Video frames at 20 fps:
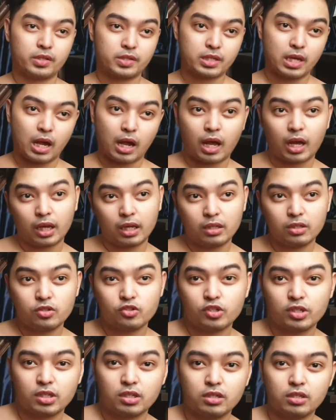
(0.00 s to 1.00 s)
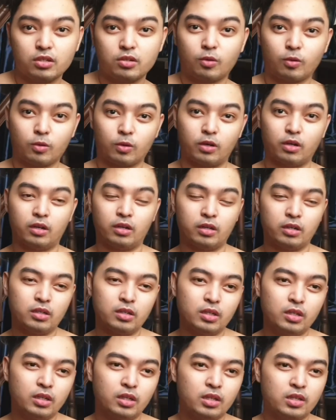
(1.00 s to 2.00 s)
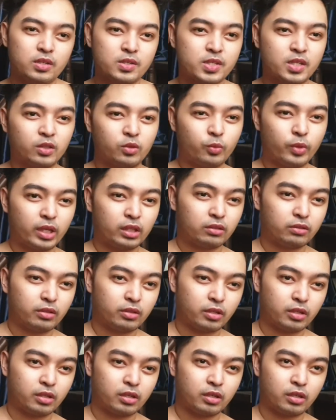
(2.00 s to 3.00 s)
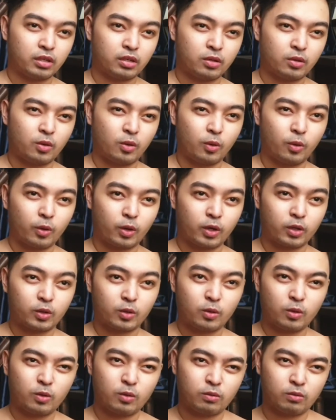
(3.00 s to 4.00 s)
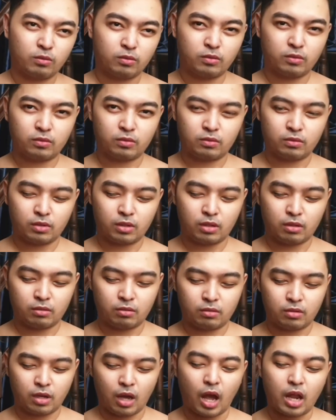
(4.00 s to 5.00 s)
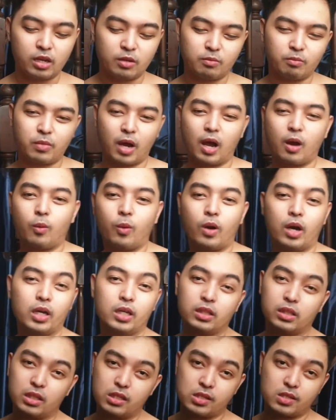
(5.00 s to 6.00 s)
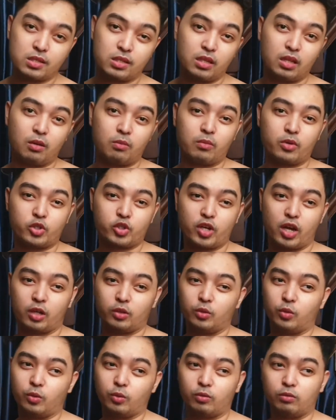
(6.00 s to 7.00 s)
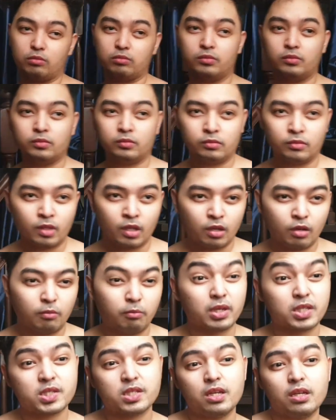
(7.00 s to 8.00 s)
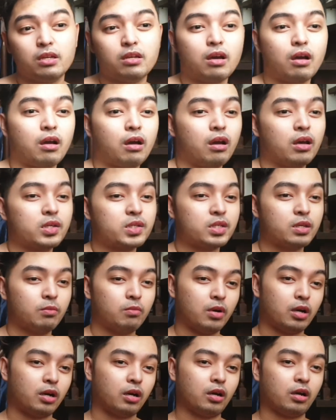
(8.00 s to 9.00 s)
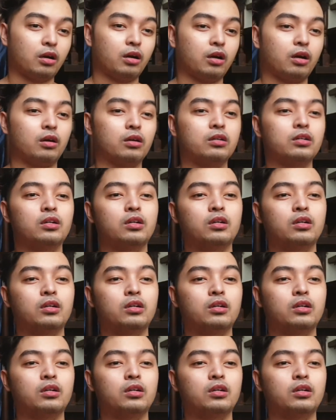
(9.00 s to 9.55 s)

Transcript: sa IG or sa Twitter or kung halimbawa hindi sila masyadong masaya sa mga